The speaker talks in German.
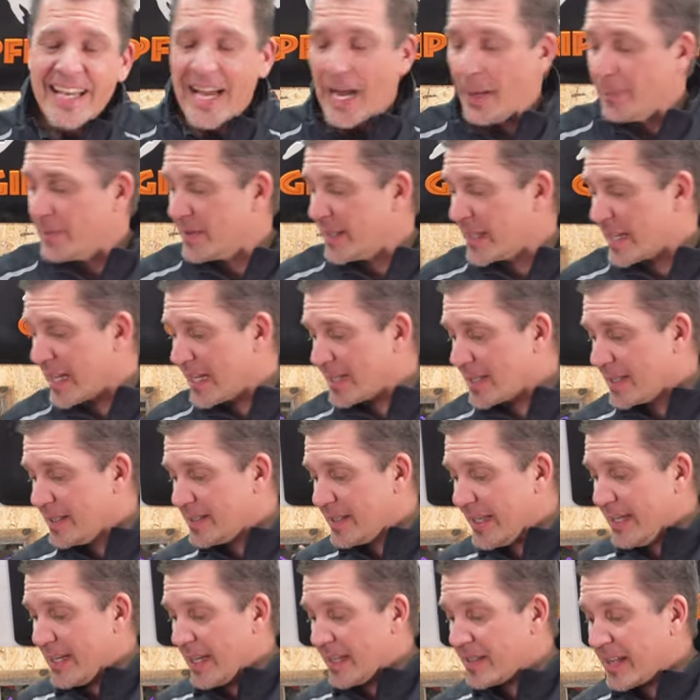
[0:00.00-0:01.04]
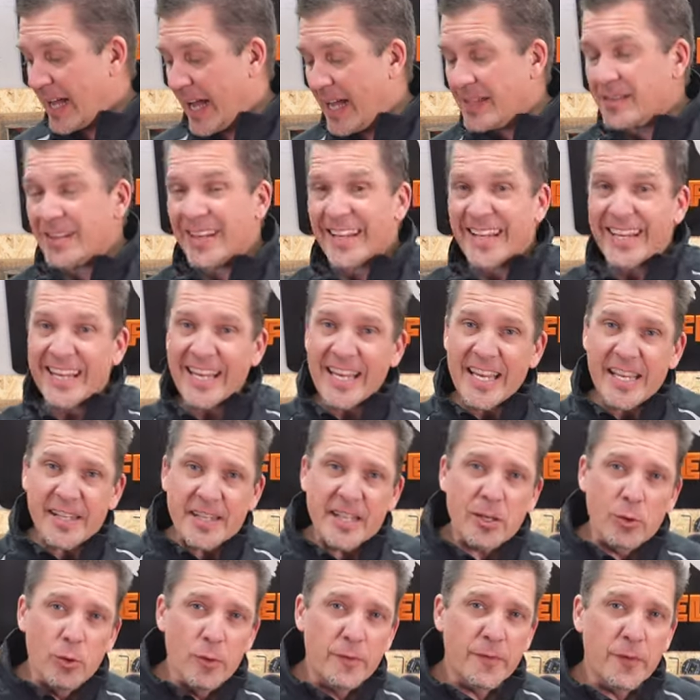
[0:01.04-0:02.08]
ihr habt es ja gerade gesehen, es hat
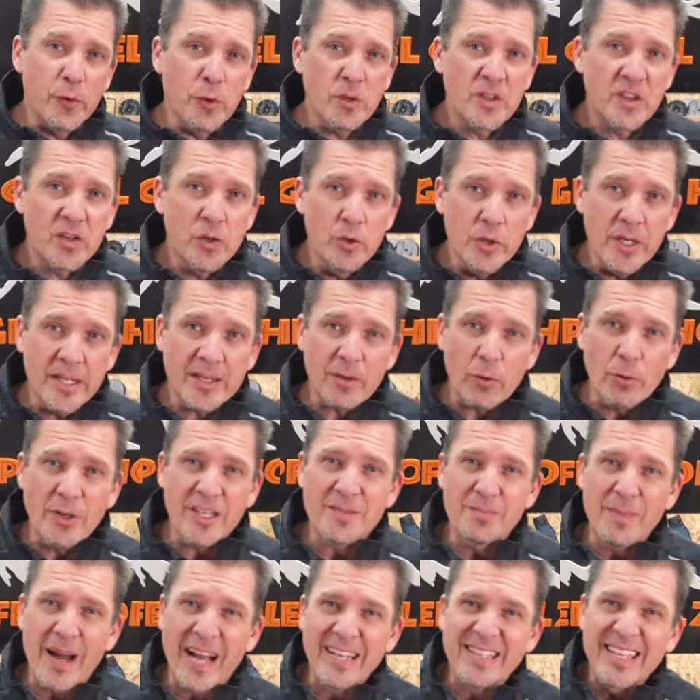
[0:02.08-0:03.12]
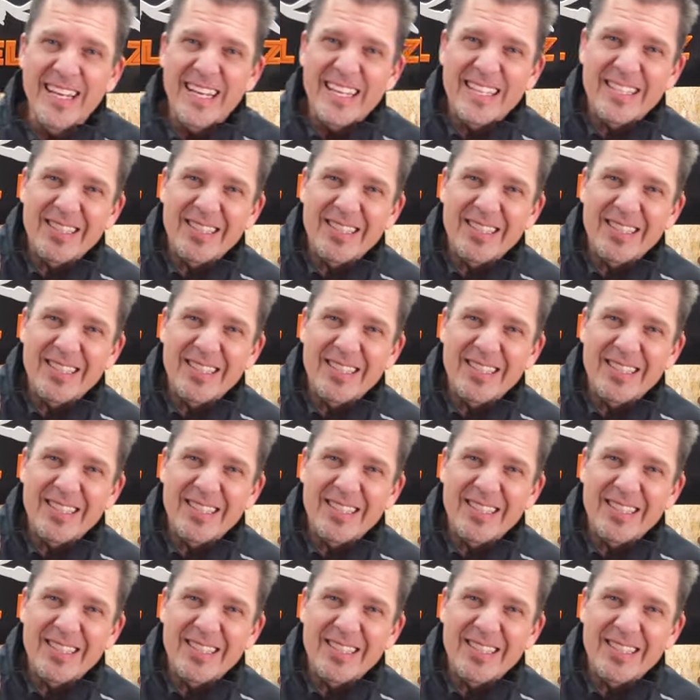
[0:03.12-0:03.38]
richtig gut funktioniert und es macht